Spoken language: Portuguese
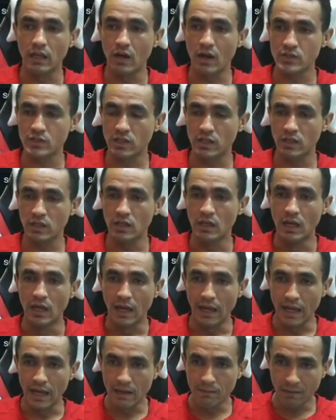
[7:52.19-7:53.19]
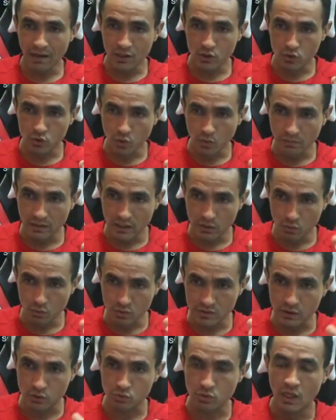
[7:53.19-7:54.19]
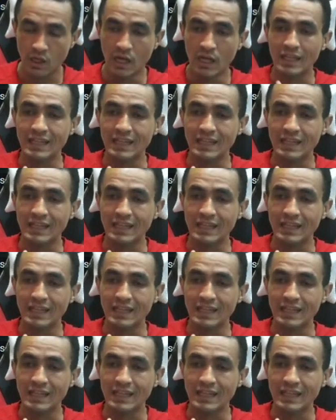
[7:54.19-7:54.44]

Acho que é mais ou menos isso.